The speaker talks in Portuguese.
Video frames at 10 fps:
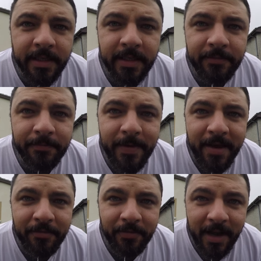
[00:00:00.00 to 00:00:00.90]
que é
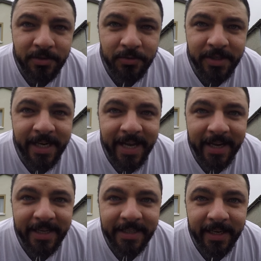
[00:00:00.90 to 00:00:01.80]
fácil de ganhar
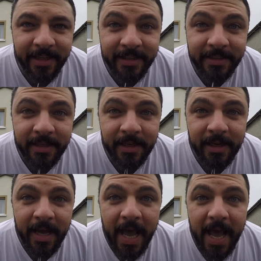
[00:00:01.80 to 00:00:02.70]
aqui na Irlanda
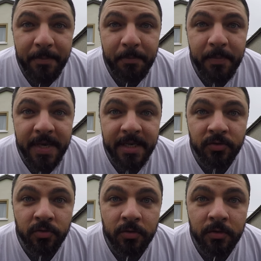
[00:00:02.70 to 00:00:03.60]
é
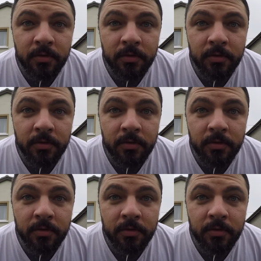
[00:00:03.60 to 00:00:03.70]
peso.